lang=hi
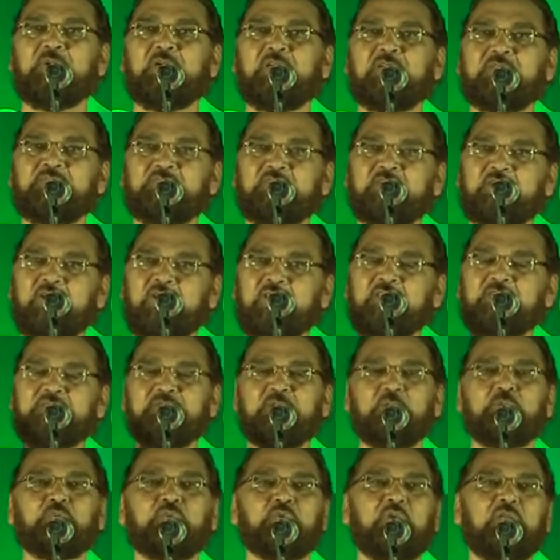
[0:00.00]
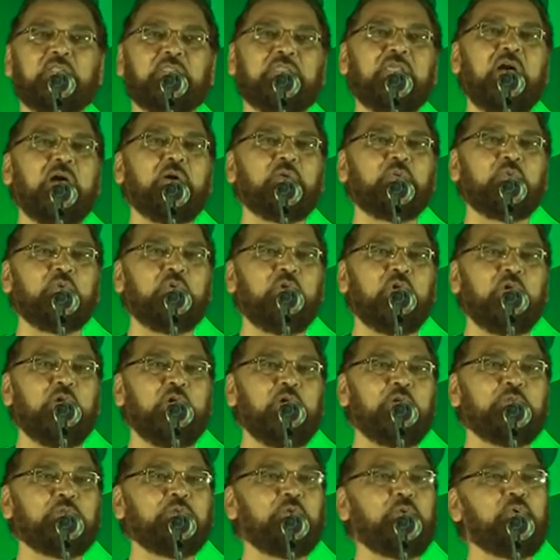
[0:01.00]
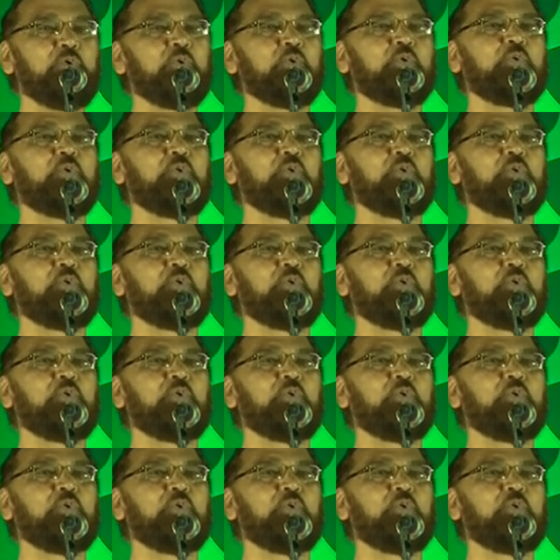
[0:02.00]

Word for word: में किसी गली से गुजरता हूँ तो लोग